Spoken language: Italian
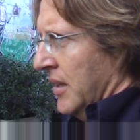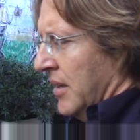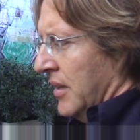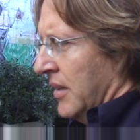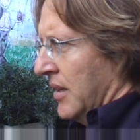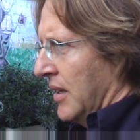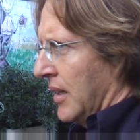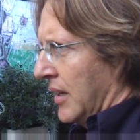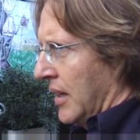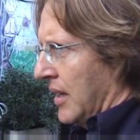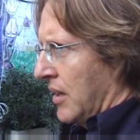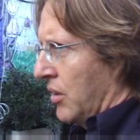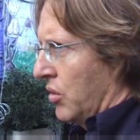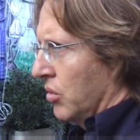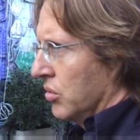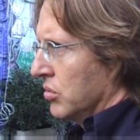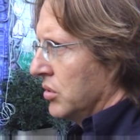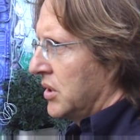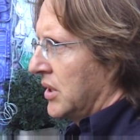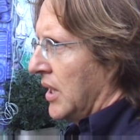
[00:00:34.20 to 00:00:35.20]
e
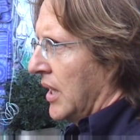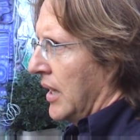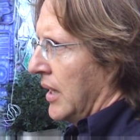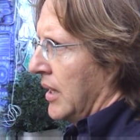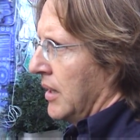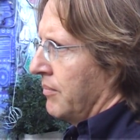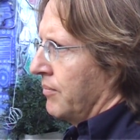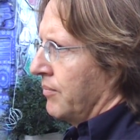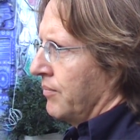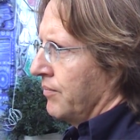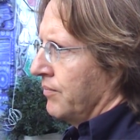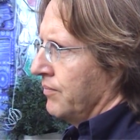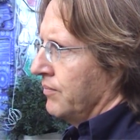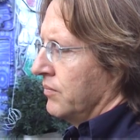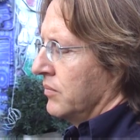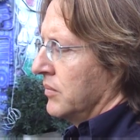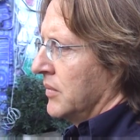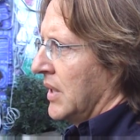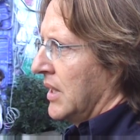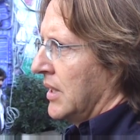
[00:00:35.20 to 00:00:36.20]
racconta mh,
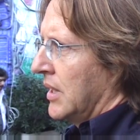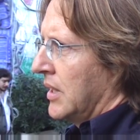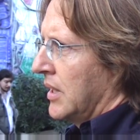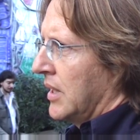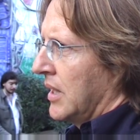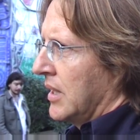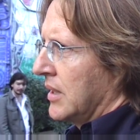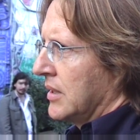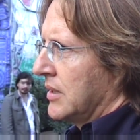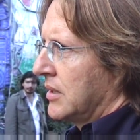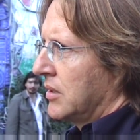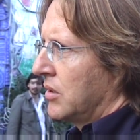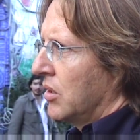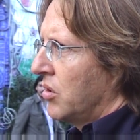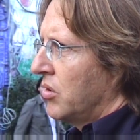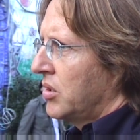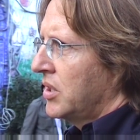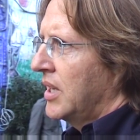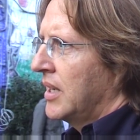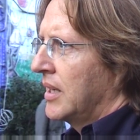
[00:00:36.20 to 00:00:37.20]
mm, la
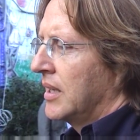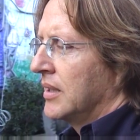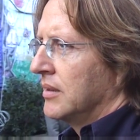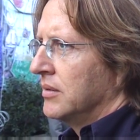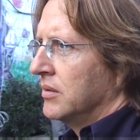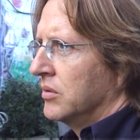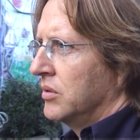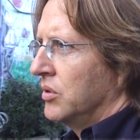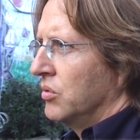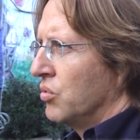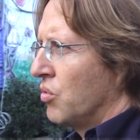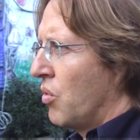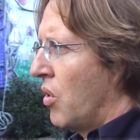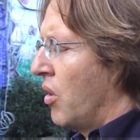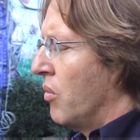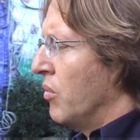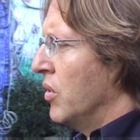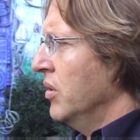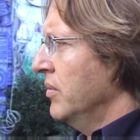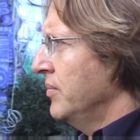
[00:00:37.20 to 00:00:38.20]
storia di un
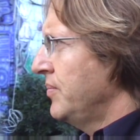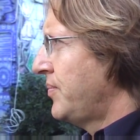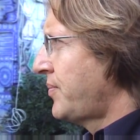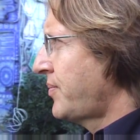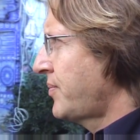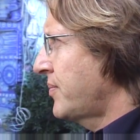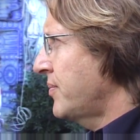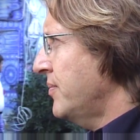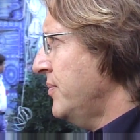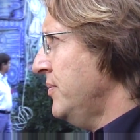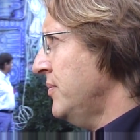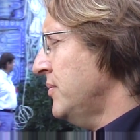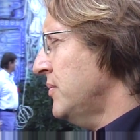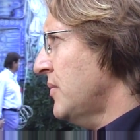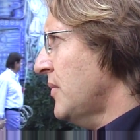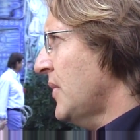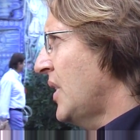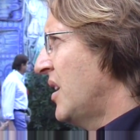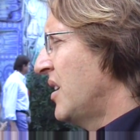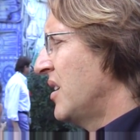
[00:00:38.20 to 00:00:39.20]
uomo
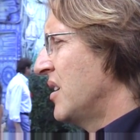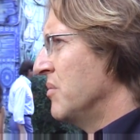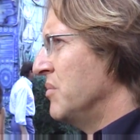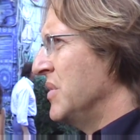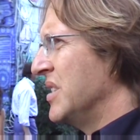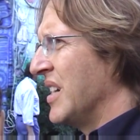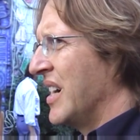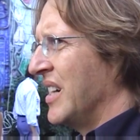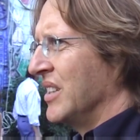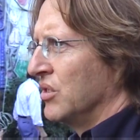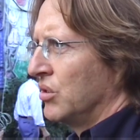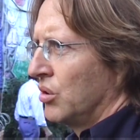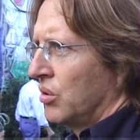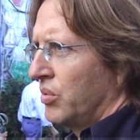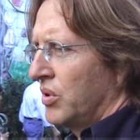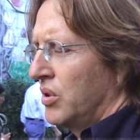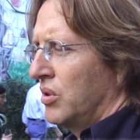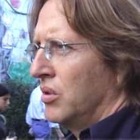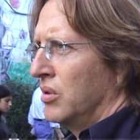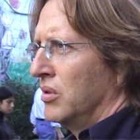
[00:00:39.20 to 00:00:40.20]

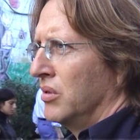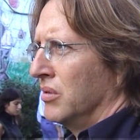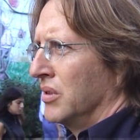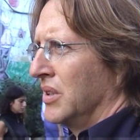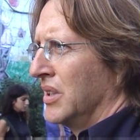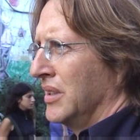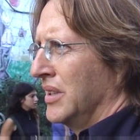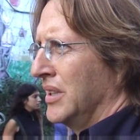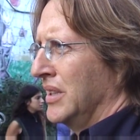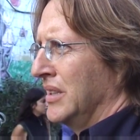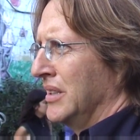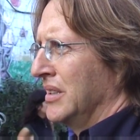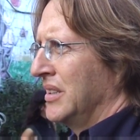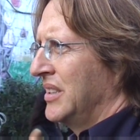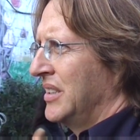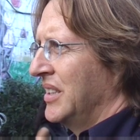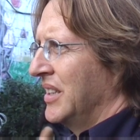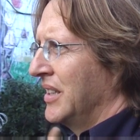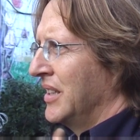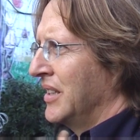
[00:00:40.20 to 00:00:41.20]
misantropo che
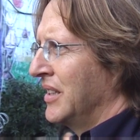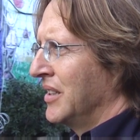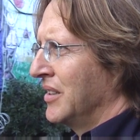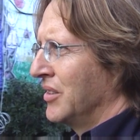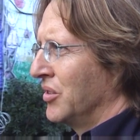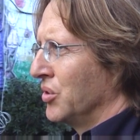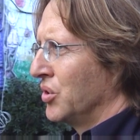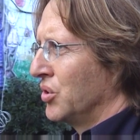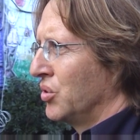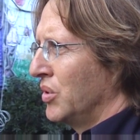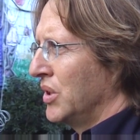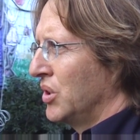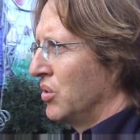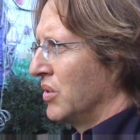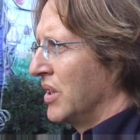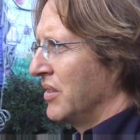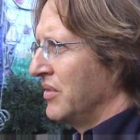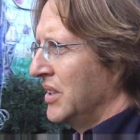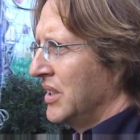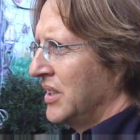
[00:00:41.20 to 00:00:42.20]
si è costruito
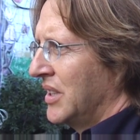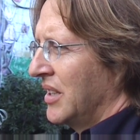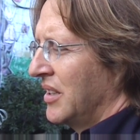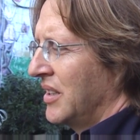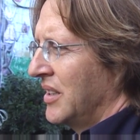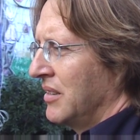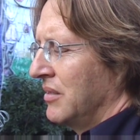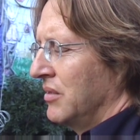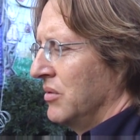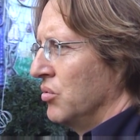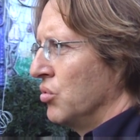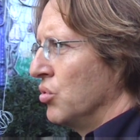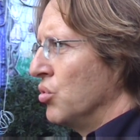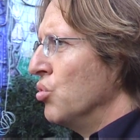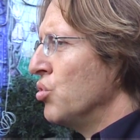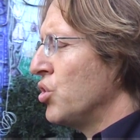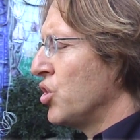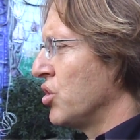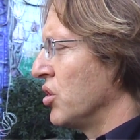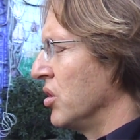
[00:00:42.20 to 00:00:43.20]
una vita, un
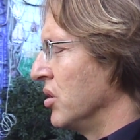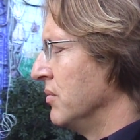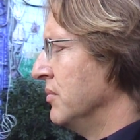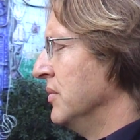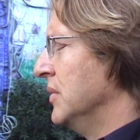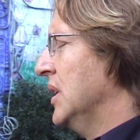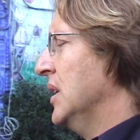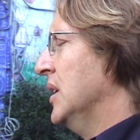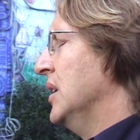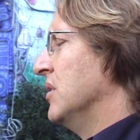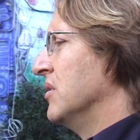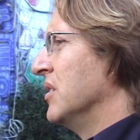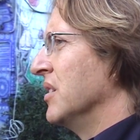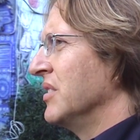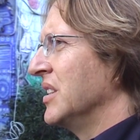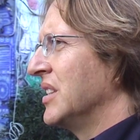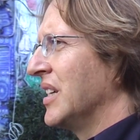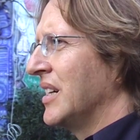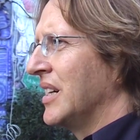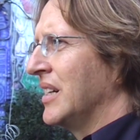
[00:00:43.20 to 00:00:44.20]
guscio, una
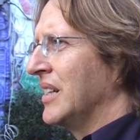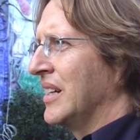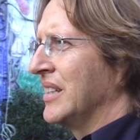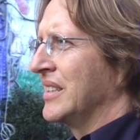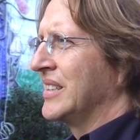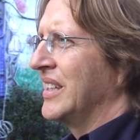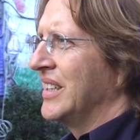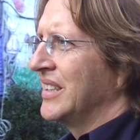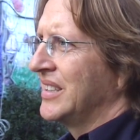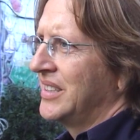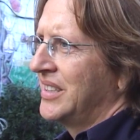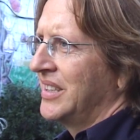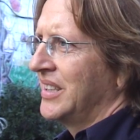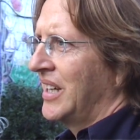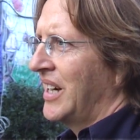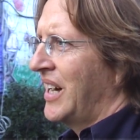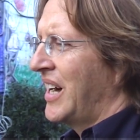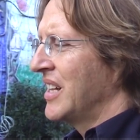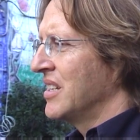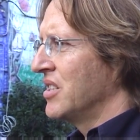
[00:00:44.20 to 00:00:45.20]
vita
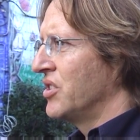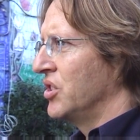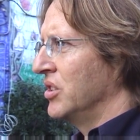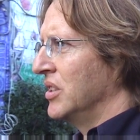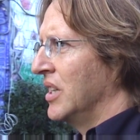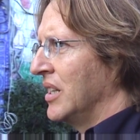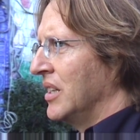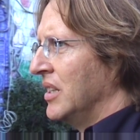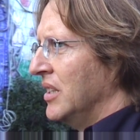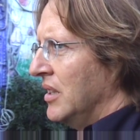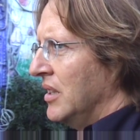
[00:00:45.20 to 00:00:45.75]
asettica, algida